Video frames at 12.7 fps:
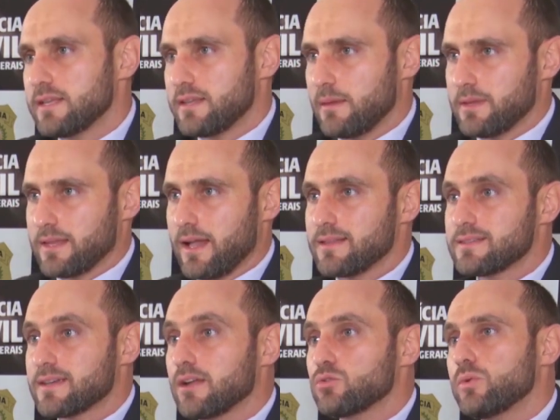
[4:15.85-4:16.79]

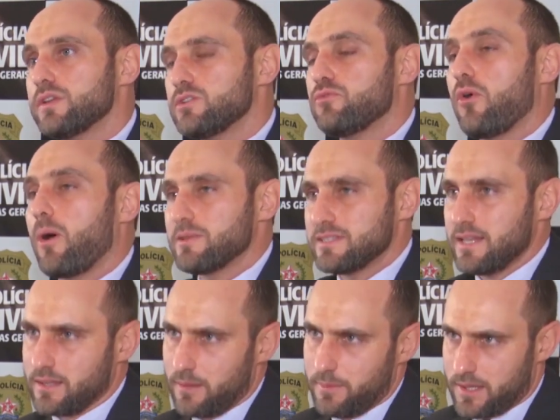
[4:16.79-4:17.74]
determinados que atuam de formas
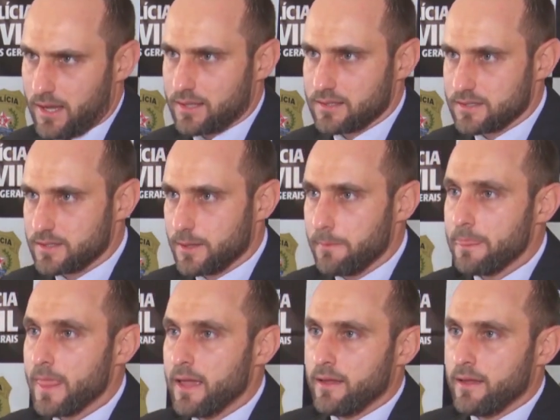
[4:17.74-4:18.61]
determinadas. Né?